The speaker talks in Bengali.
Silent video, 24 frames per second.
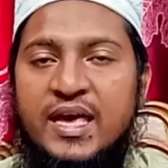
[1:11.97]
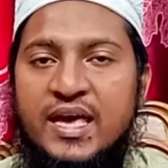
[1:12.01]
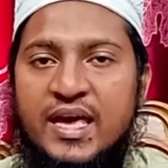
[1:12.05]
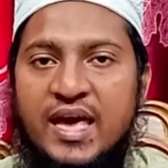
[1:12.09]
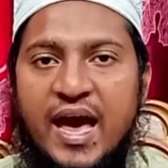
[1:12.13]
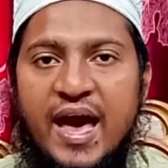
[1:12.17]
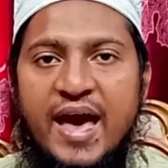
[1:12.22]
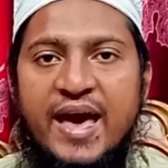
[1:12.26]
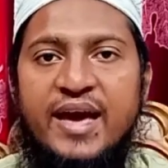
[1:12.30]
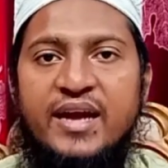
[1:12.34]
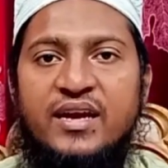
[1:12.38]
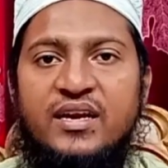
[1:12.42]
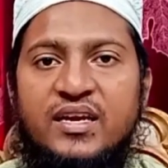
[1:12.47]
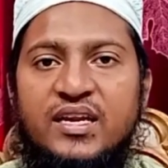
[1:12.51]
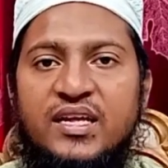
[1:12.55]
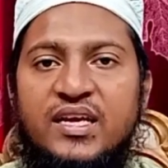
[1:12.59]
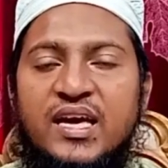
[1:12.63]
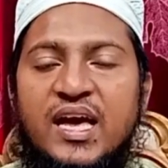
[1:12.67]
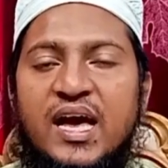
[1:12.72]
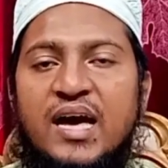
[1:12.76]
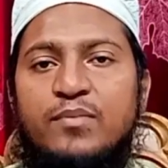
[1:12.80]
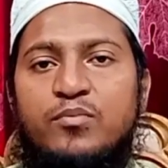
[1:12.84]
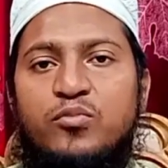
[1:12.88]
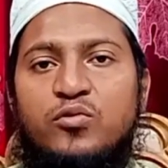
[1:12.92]
এই আয়াতটি
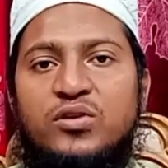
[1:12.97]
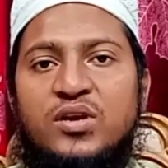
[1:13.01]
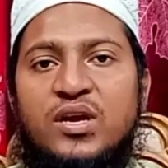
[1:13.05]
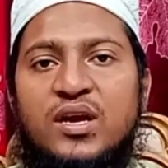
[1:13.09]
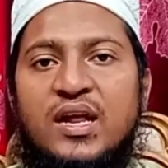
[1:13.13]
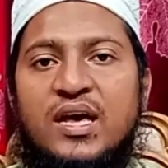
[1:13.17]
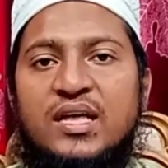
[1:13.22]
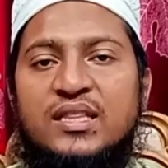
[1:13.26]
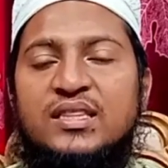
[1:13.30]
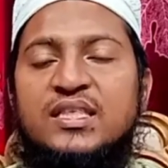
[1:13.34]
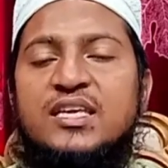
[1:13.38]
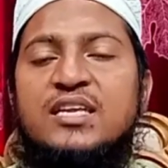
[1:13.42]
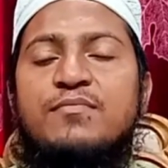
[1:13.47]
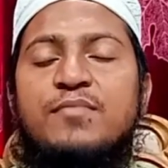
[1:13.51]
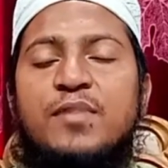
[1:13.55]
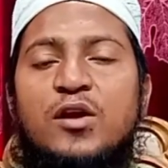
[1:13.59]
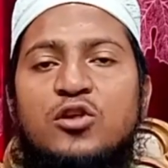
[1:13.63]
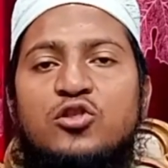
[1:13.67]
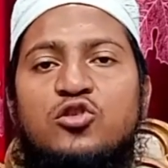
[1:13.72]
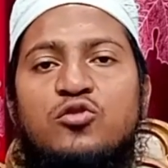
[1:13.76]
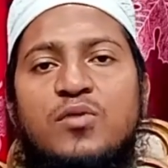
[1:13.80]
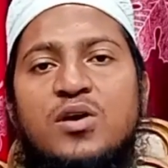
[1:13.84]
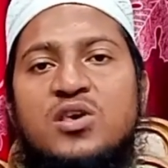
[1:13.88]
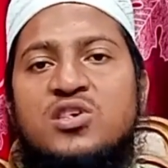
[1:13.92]
আপনারা
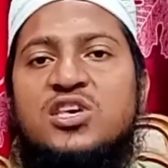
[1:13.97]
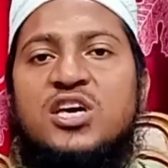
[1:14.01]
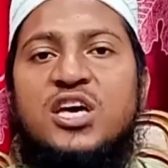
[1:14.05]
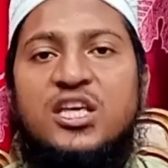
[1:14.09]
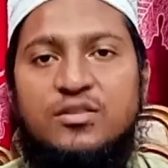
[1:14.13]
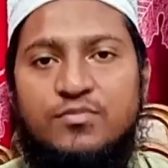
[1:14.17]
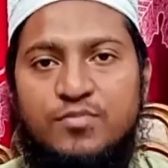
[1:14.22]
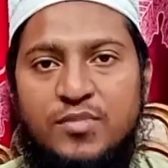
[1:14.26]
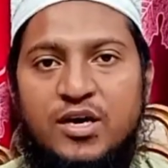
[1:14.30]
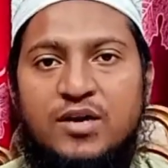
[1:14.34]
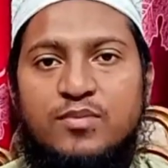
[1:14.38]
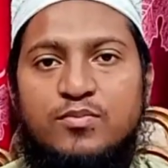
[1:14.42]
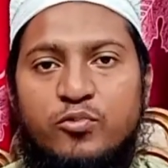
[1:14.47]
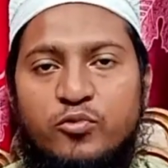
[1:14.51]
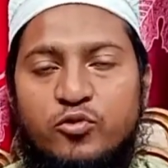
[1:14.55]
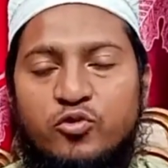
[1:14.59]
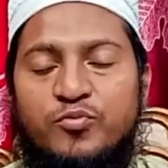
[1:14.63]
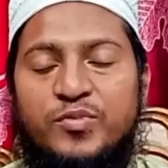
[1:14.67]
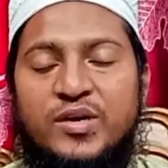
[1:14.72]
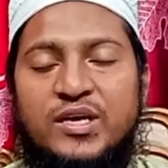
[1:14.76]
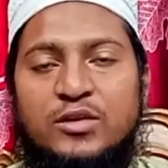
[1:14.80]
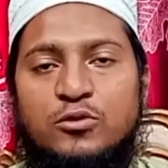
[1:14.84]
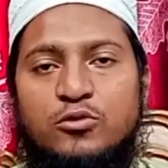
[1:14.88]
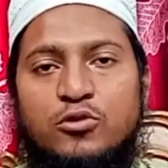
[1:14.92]
তিনবার অথবা সাতবার
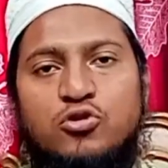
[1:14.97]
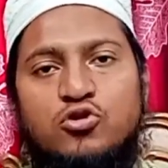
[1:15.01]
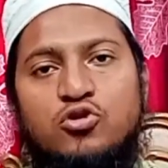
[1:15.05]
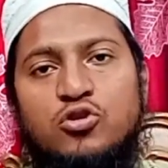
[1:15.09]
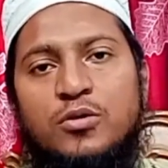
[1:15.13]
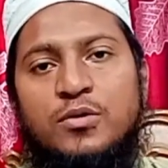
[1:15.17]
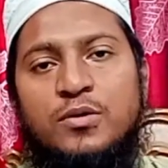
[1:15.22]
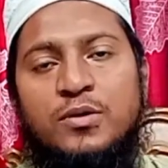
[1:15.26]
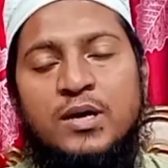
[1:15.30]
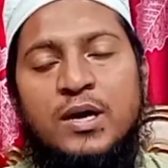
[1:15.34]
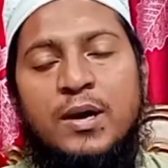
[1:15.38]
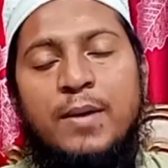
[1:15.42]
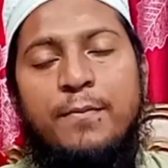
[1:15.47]
পড়বেন দর্শক